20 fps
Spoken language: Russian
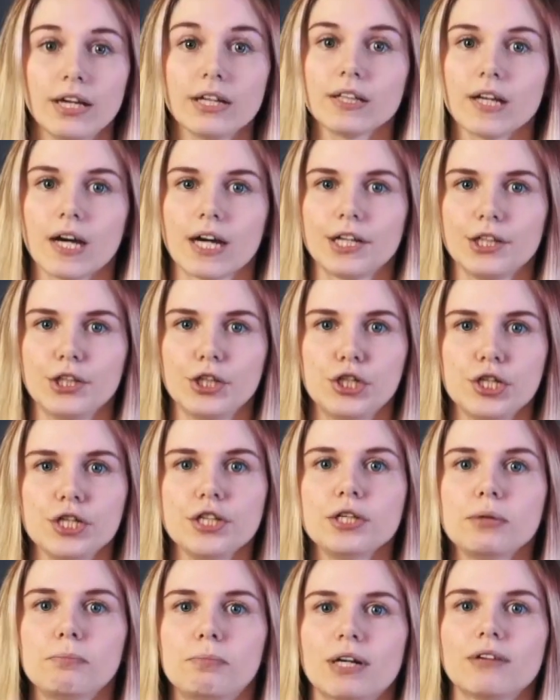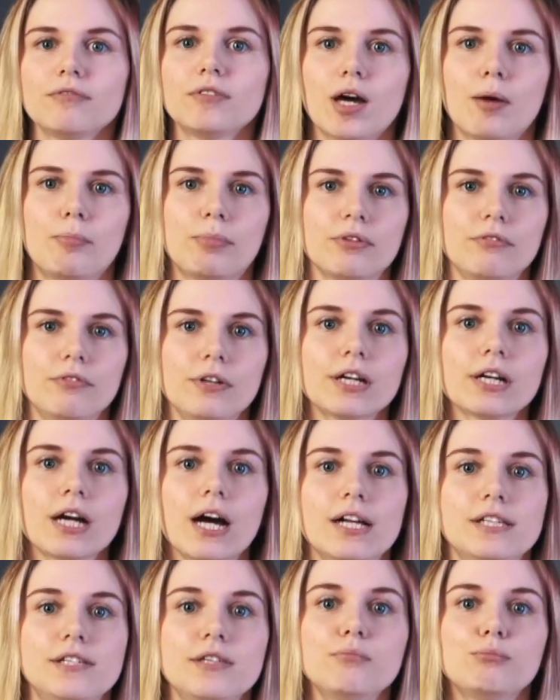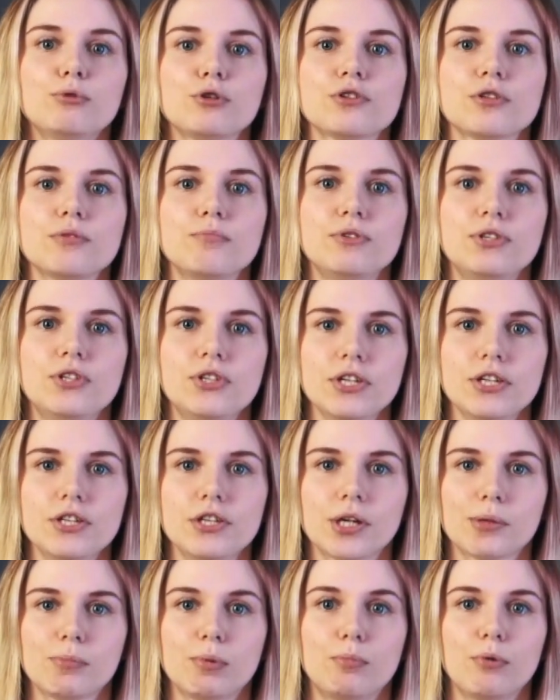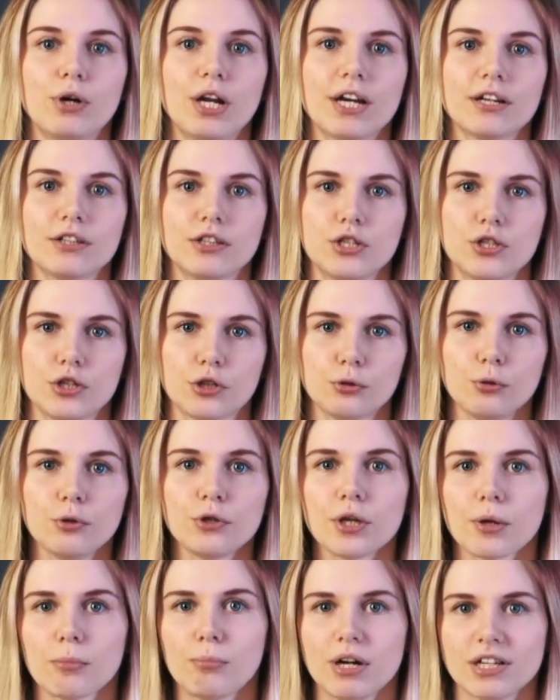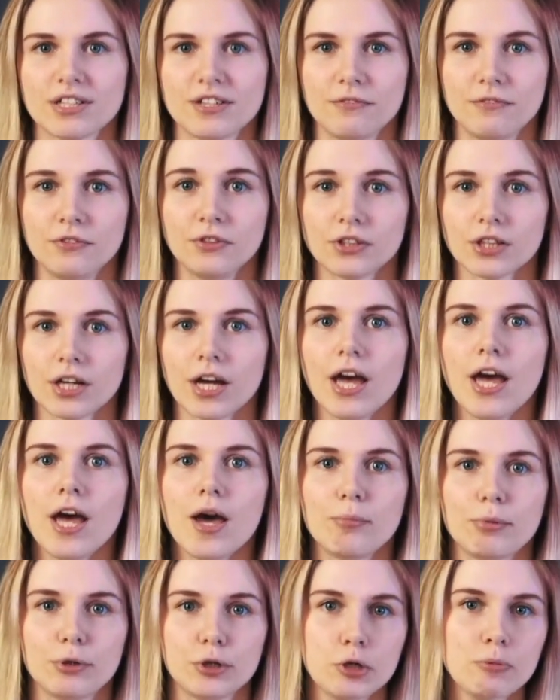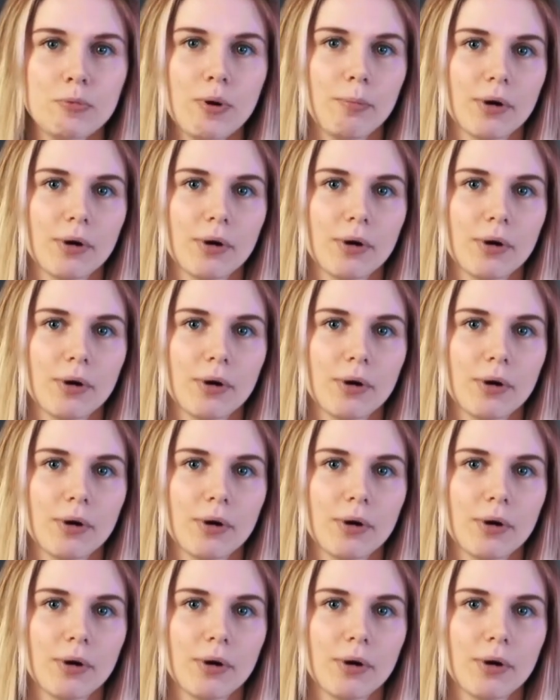Это ограничение, правда, опроверг один мой собеседник, популярный тиктокер Макс Фит. Причем